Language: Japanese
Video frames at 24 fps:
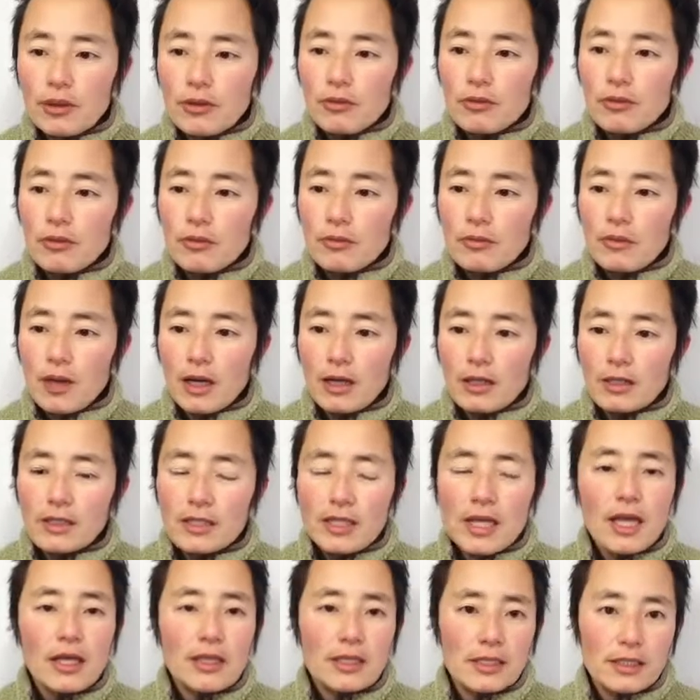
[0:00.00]
れを、まあ、
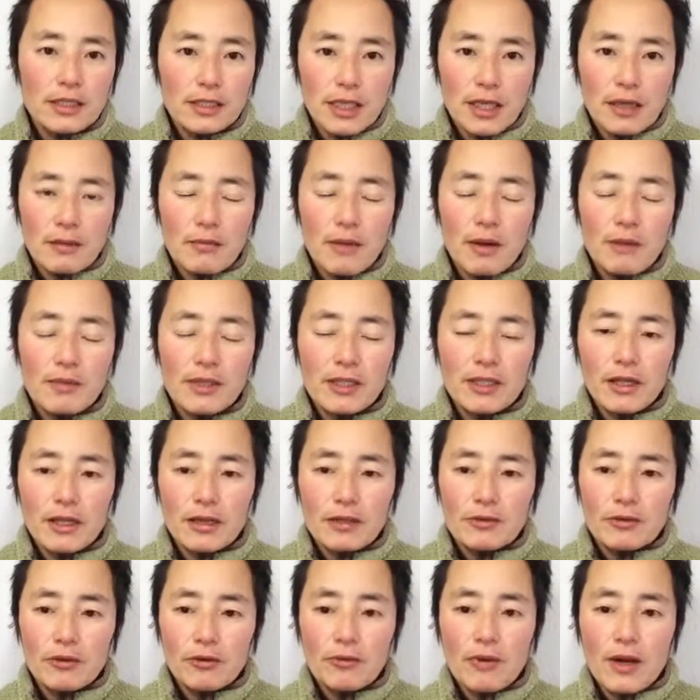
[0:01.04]
シェアして、まあ、みんな
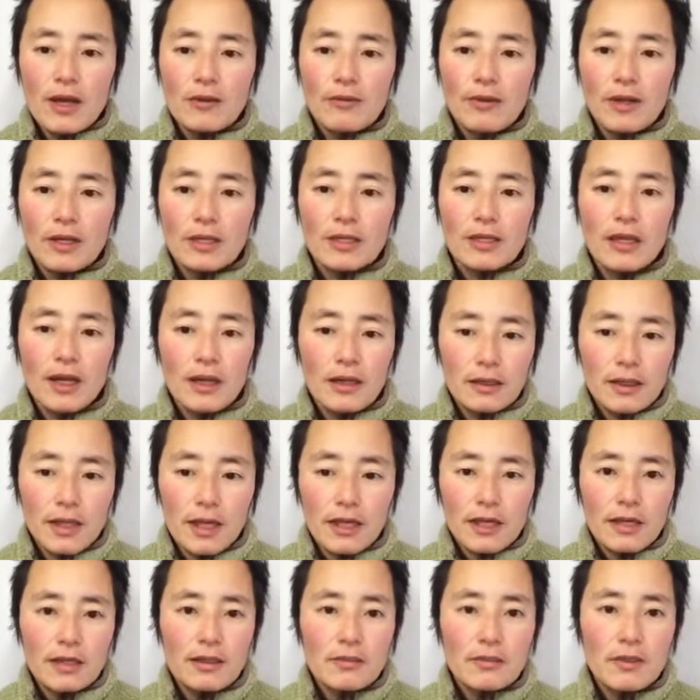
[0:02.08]
がそれをワイワイ
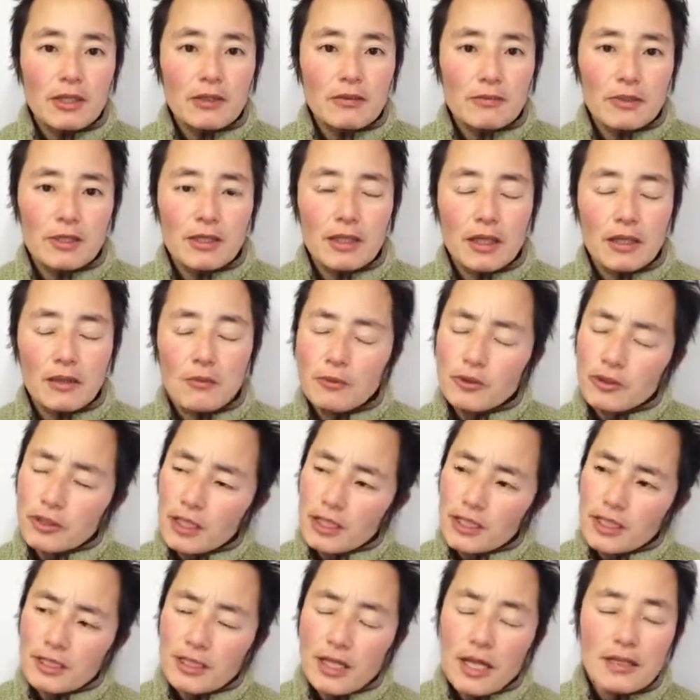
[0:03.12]
外野で見るみたいな、もし
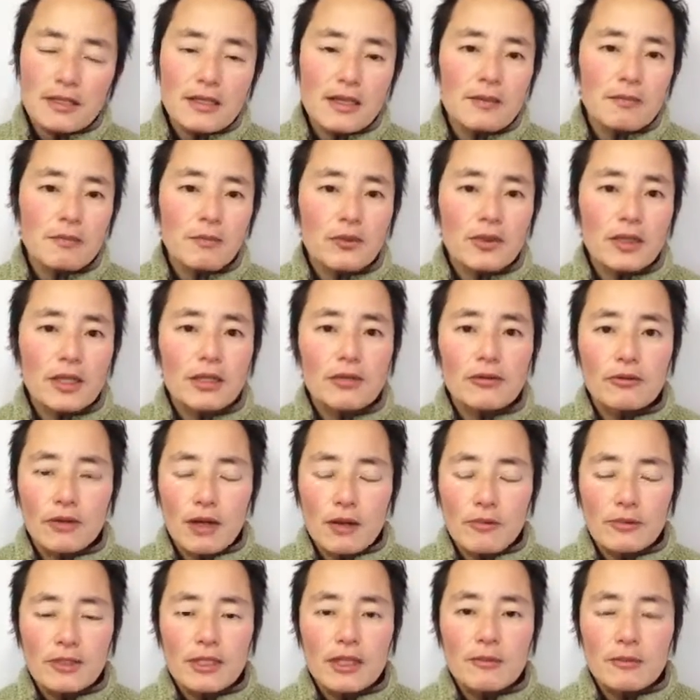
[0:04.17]
かしたら参戦もできるの
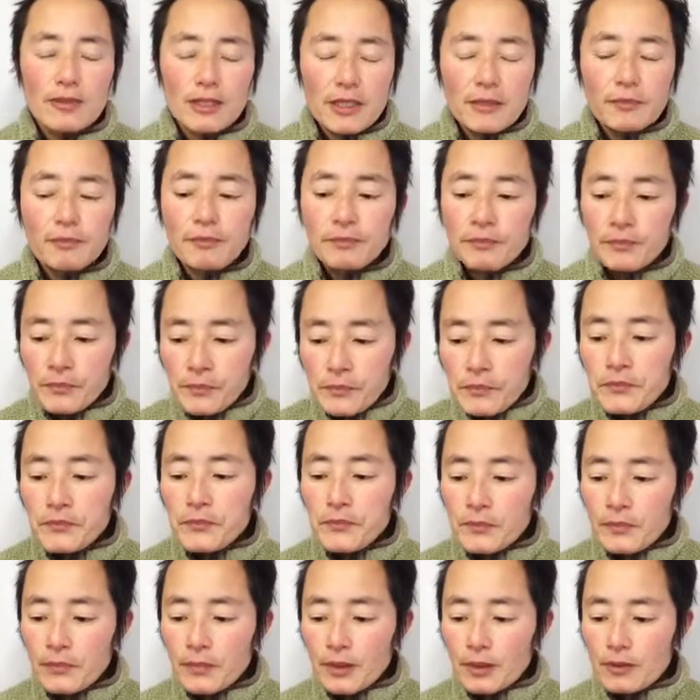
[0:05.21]
かもしれません。
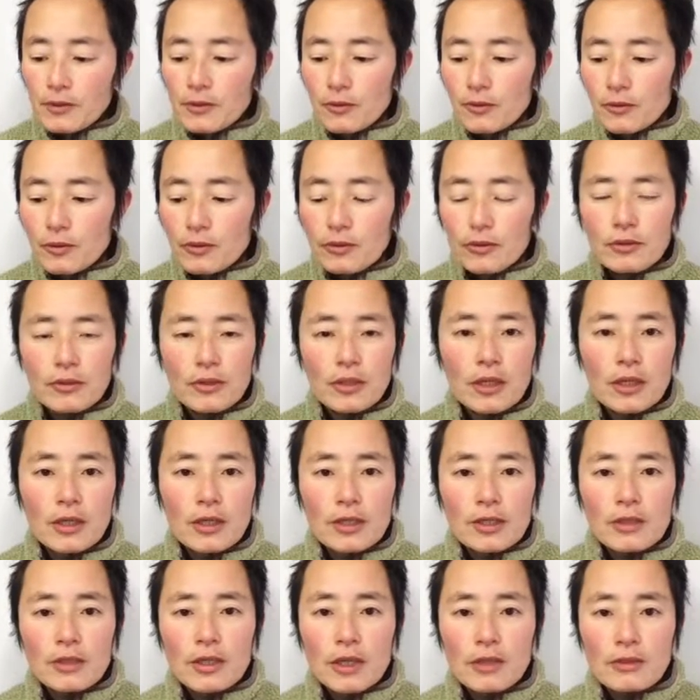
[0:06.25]
なんかそういう
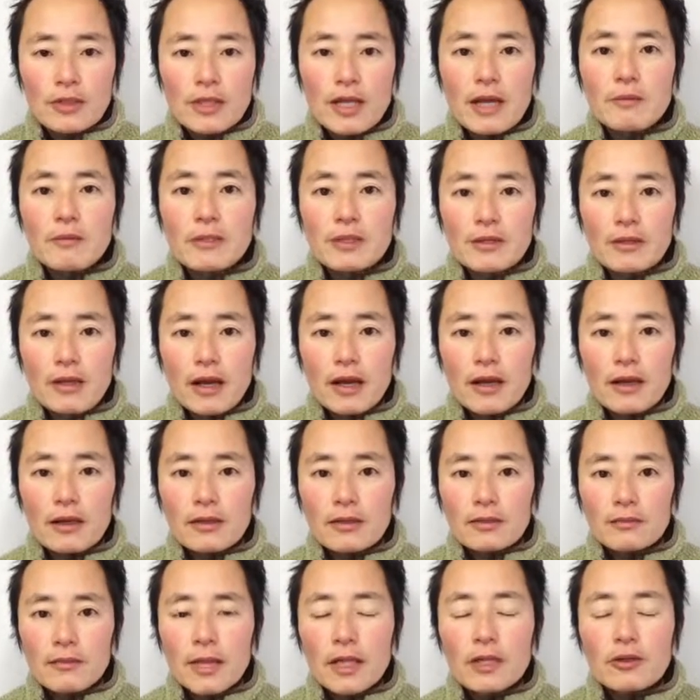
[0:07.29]
あのサービスが
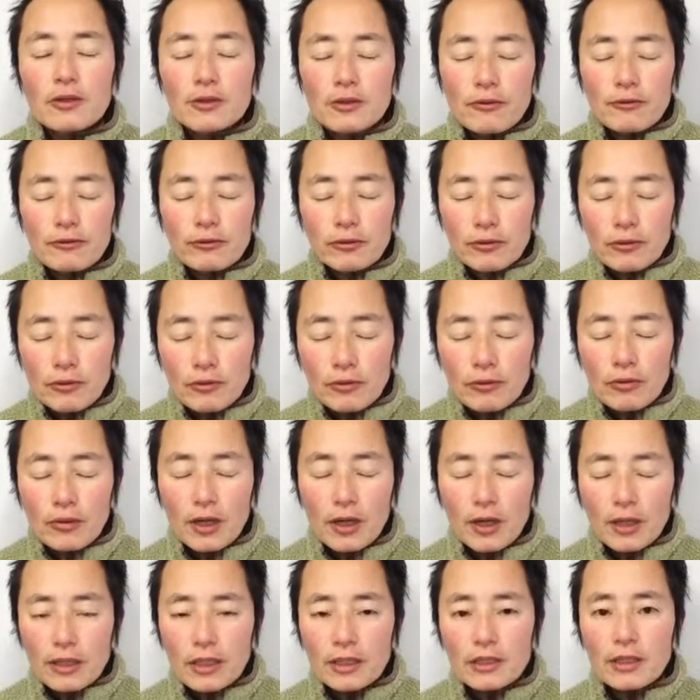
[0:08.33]
マイクロソフトの方
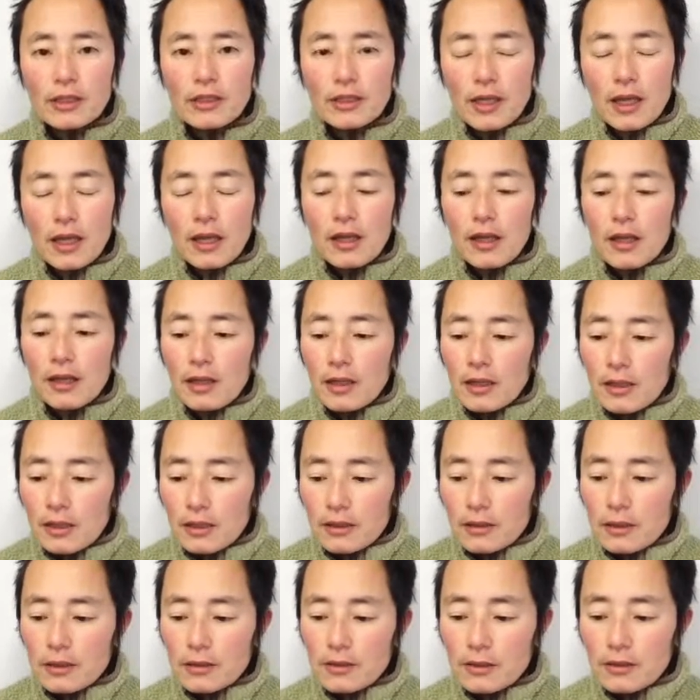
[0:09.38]
から出てて、
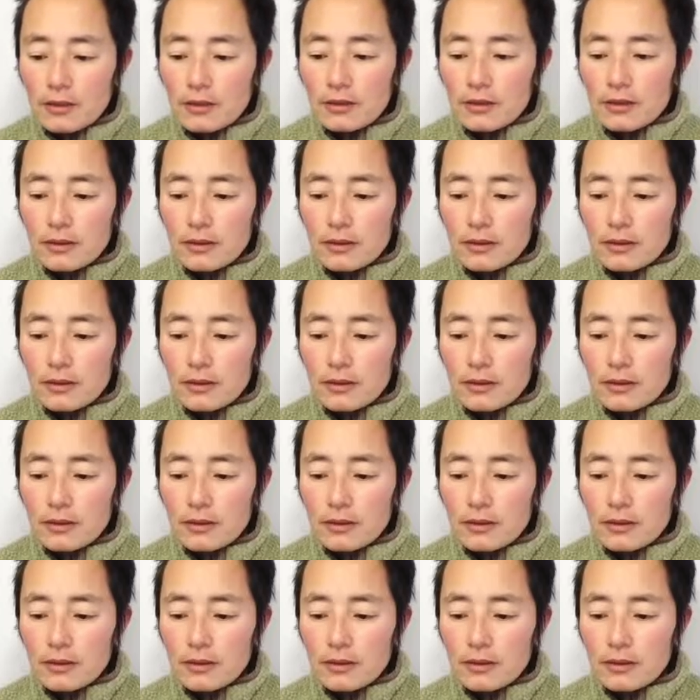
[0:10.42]
で昨